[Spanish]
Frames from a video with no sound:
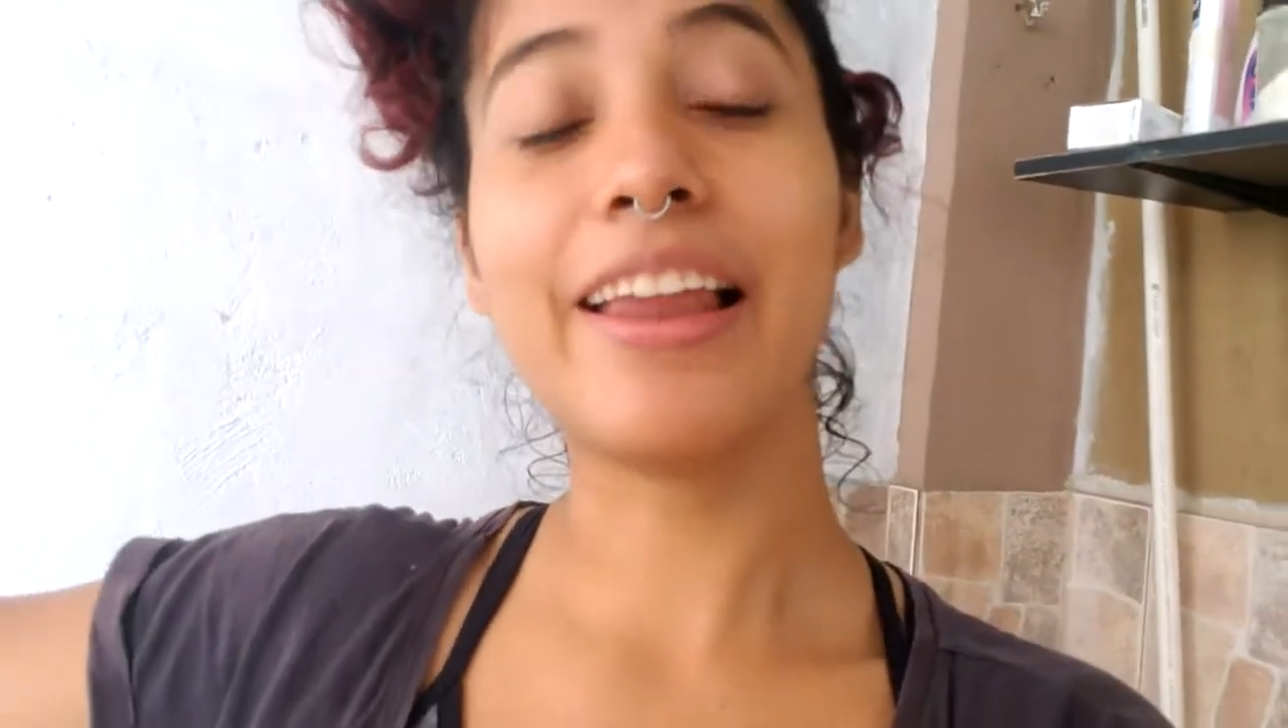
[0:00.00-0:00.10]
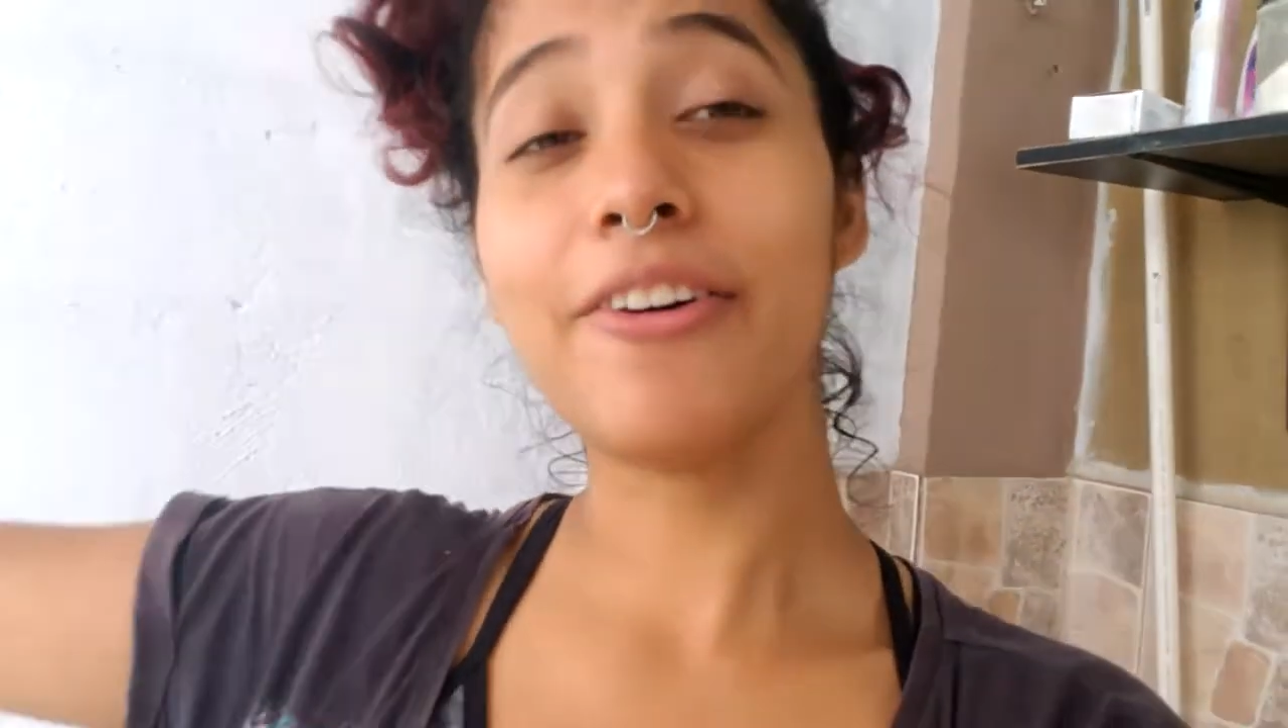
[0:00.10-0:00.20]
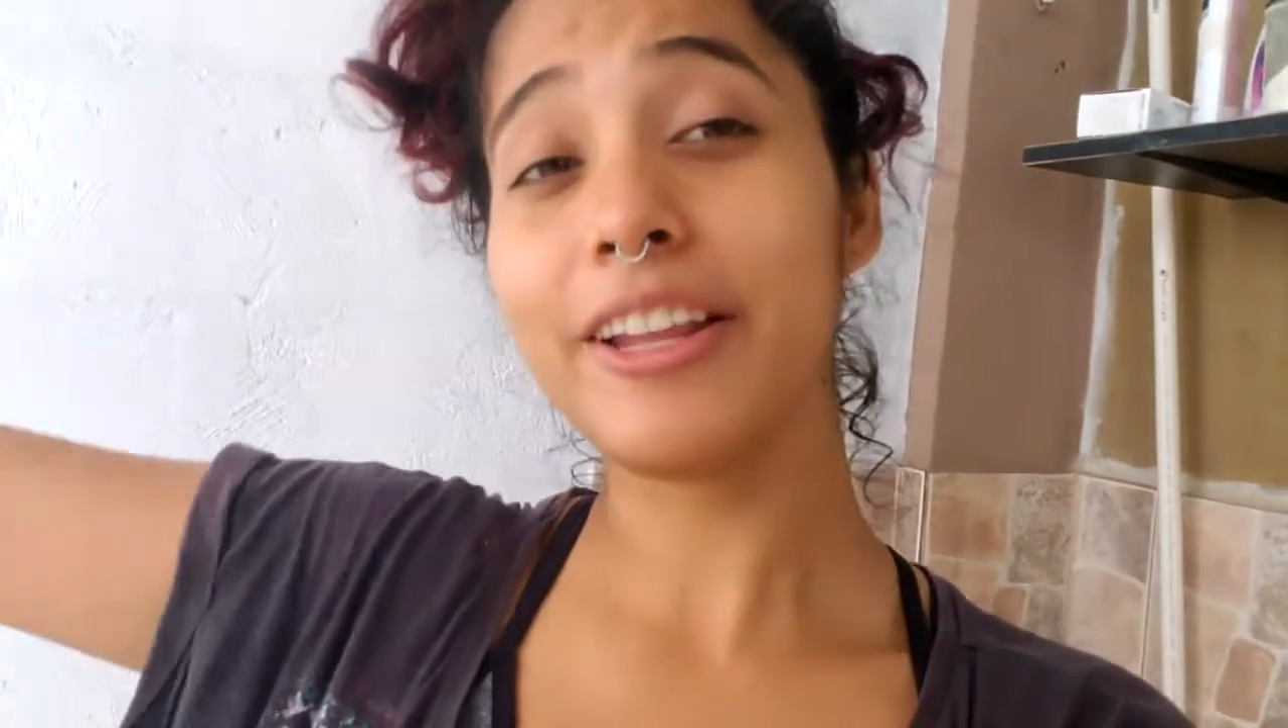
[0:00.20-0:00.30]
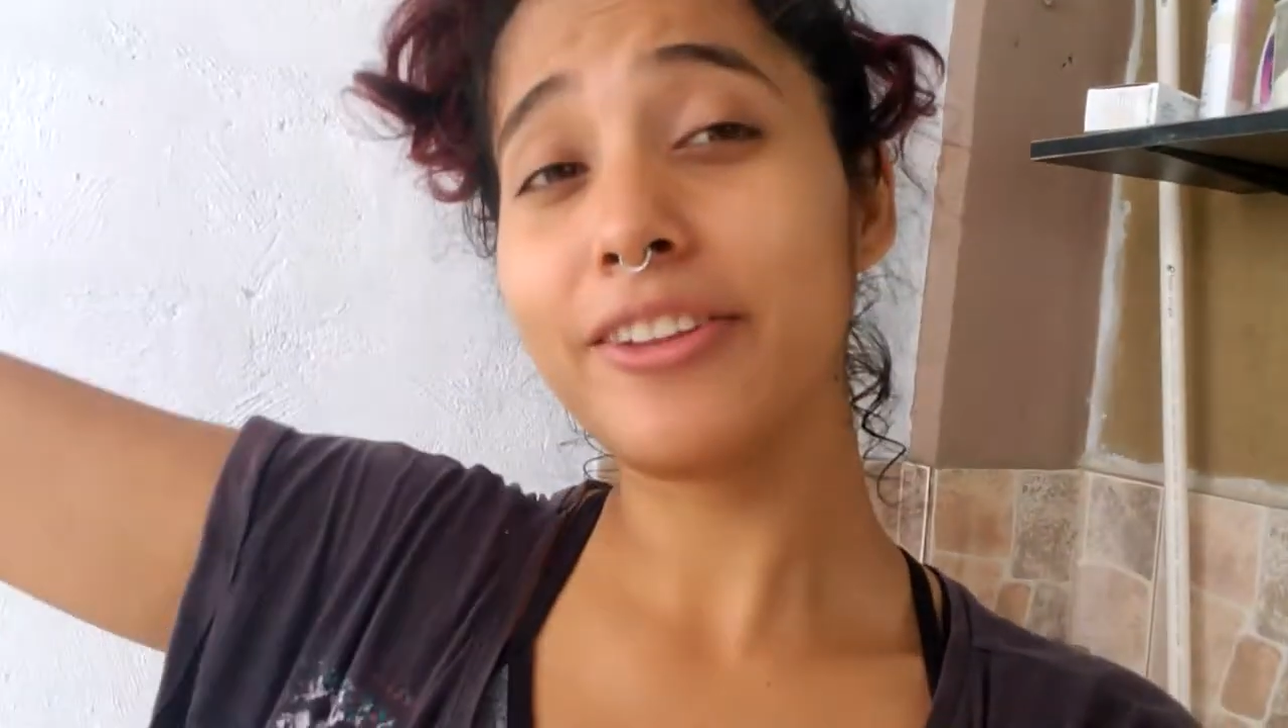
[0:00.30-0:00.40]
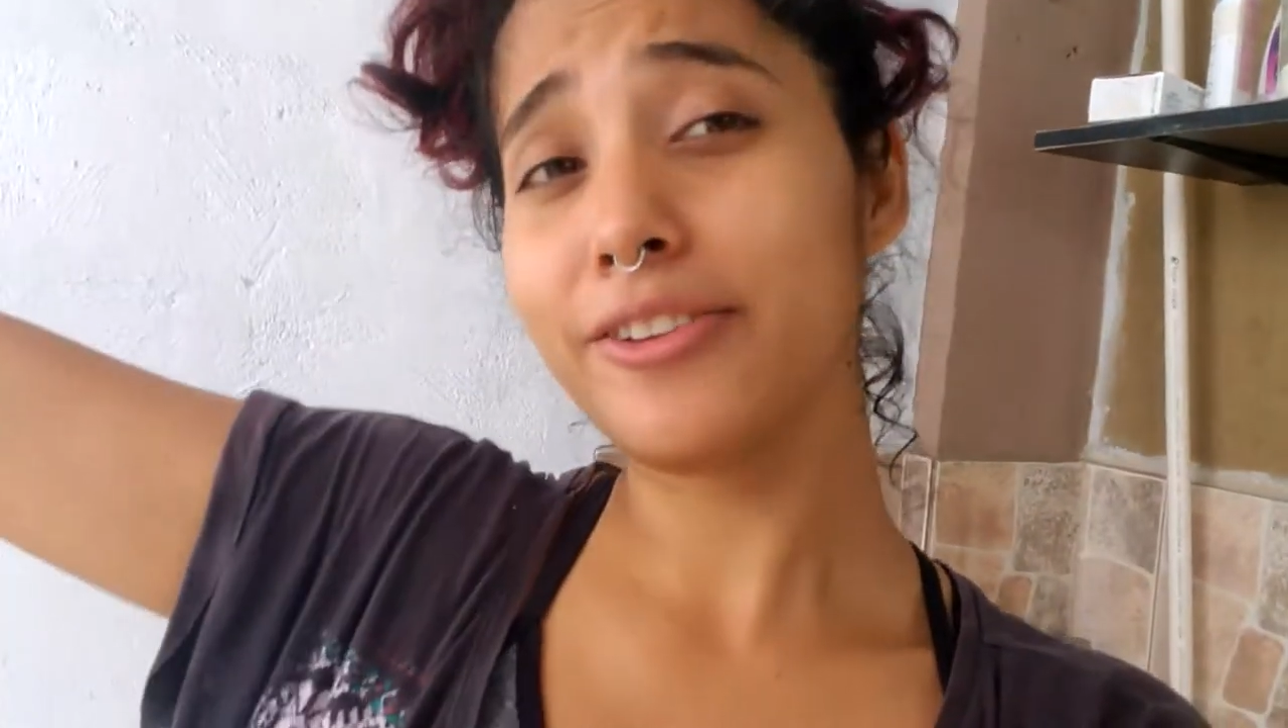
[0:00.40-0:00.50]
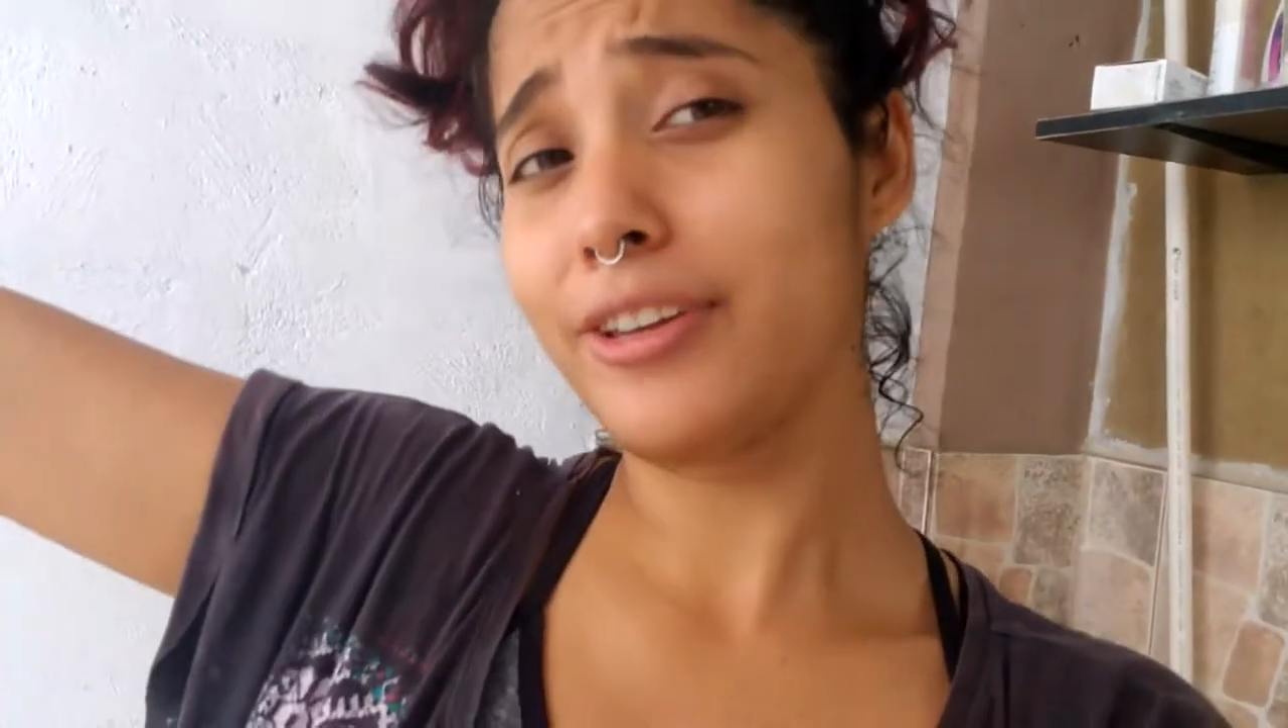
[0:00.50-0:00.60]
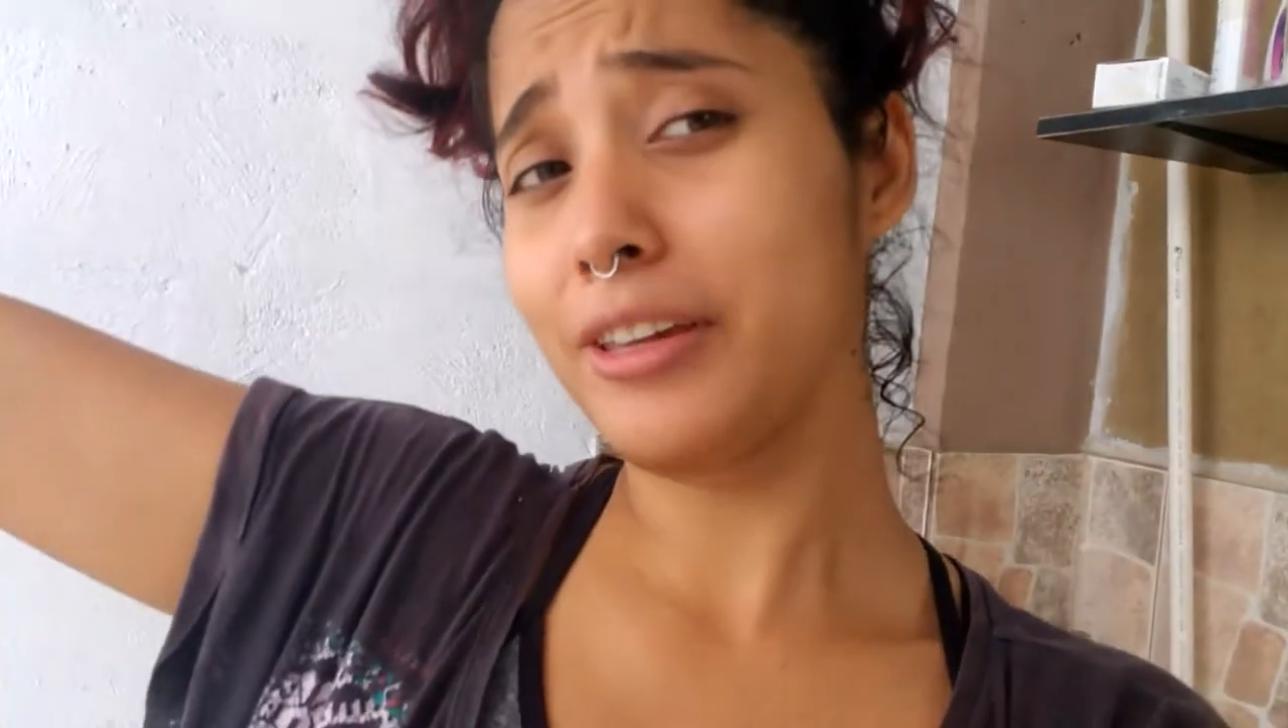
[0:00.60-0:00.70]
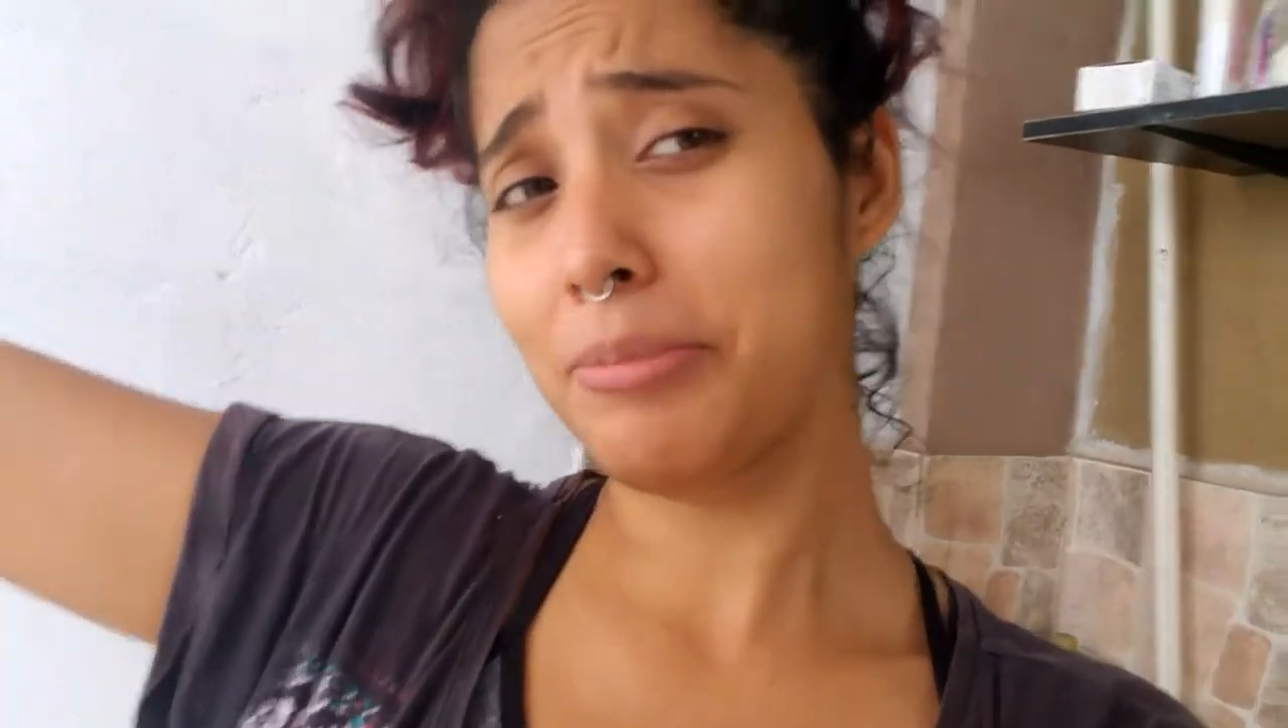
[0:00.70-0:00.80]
lavando y